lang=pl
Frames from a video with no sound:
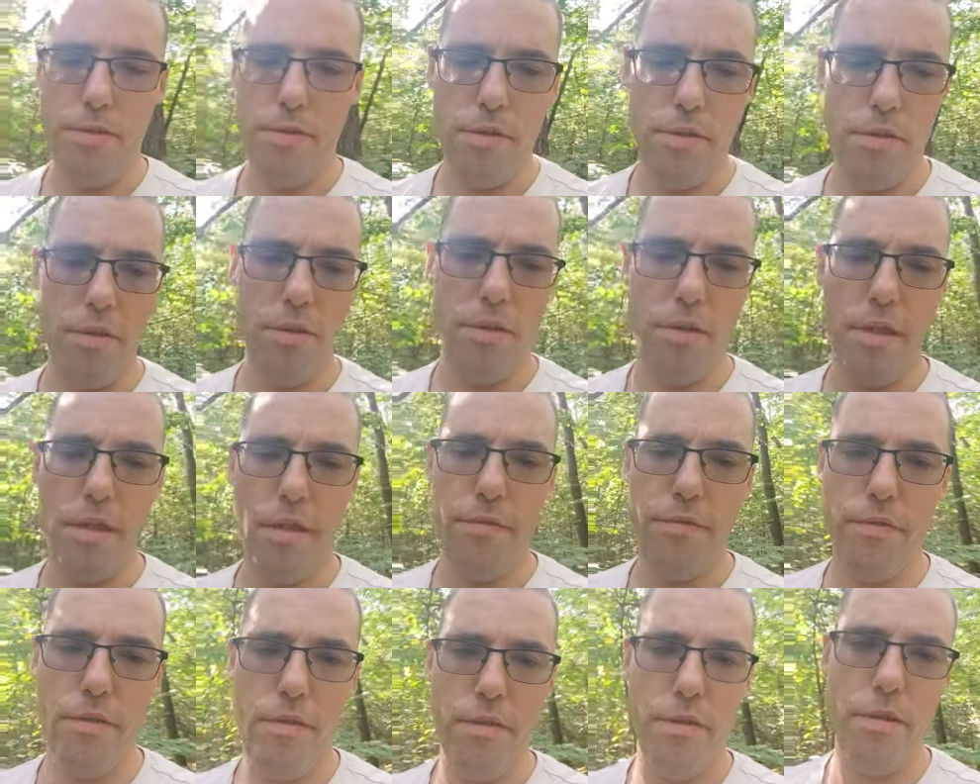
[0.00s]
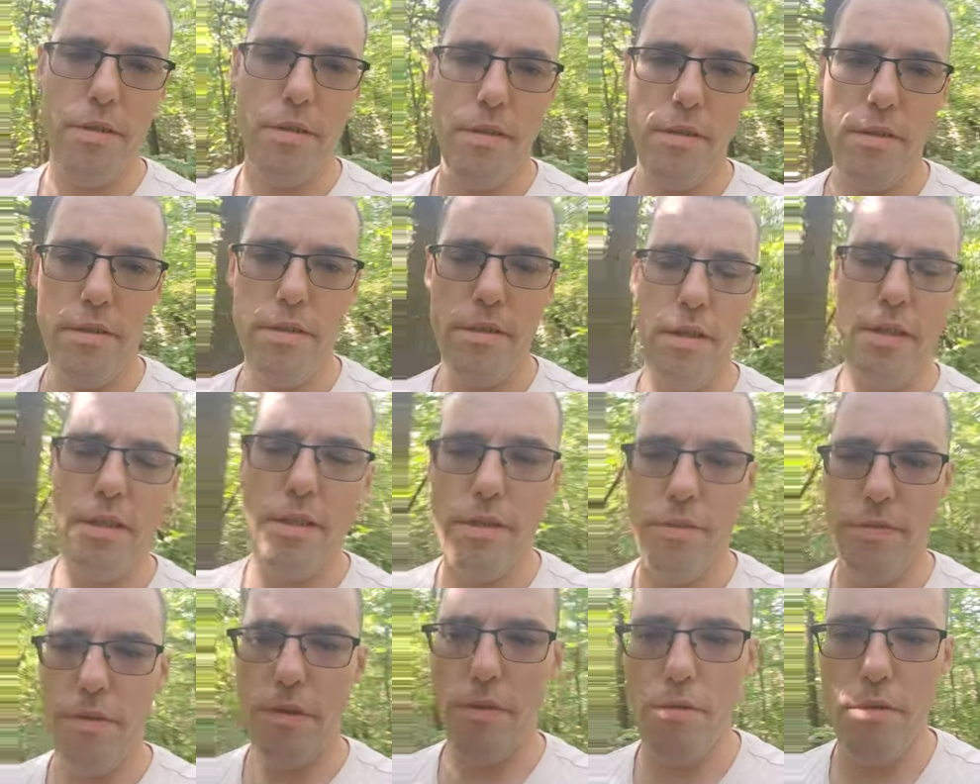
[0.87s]
No, y, nie
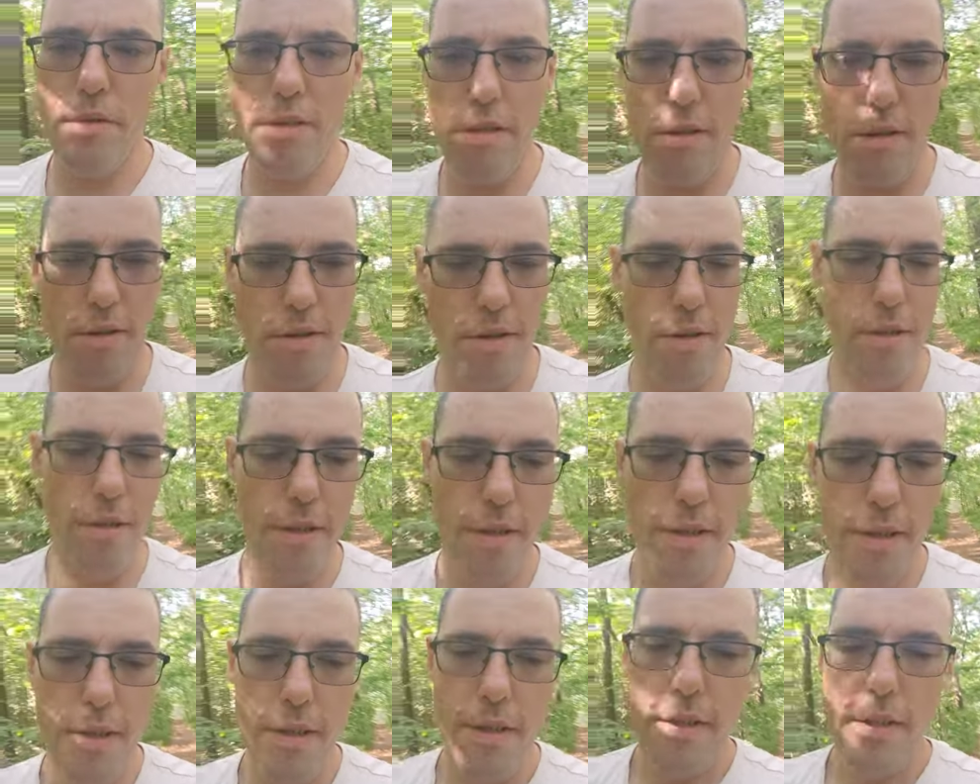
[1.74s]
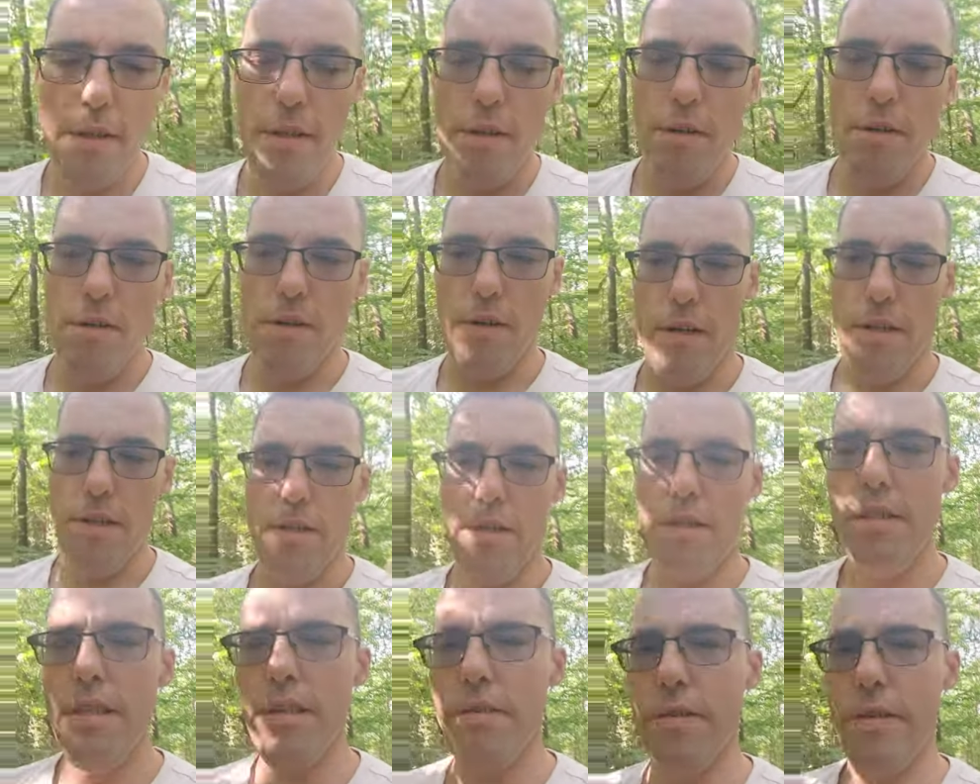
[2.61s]
DVI, tylko o
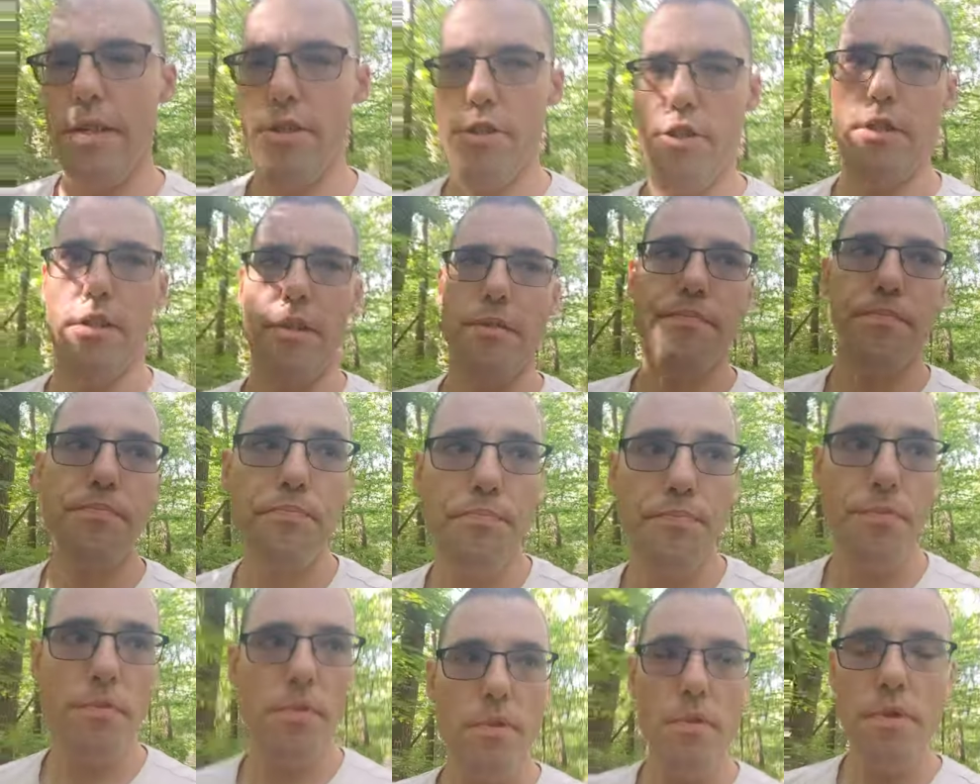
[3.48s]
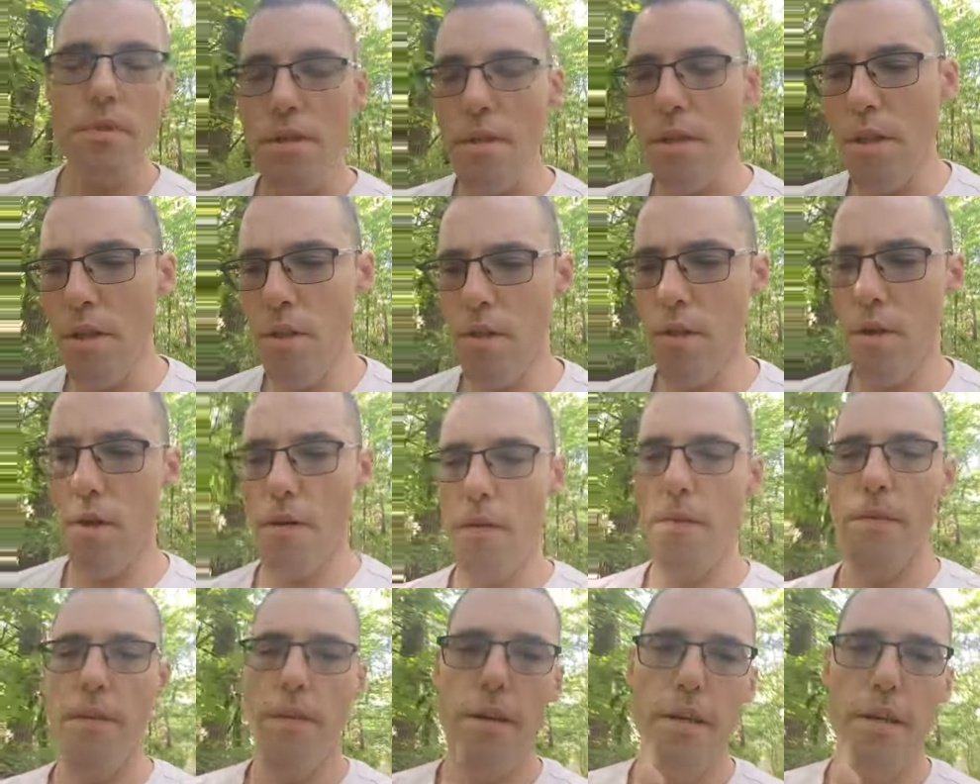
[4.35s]
rany, nieważne. No.